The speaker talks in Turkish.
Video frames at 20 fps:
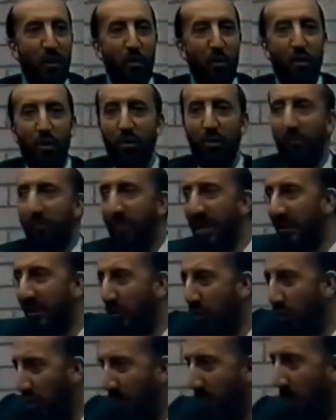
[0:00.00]
Ve onun
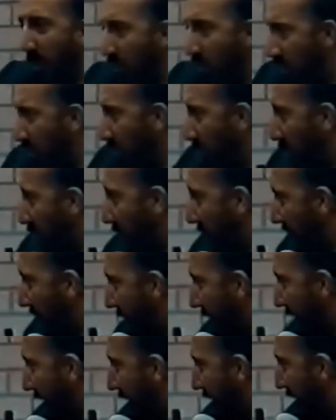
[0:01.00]
verdiği hükme uyun diyor
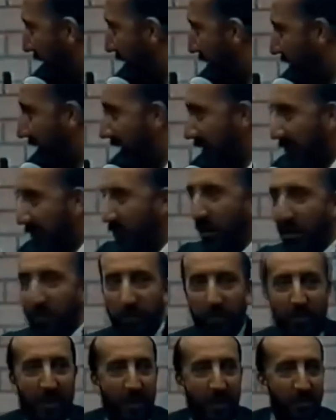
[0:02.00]
değil mi? yanılıyor muyum?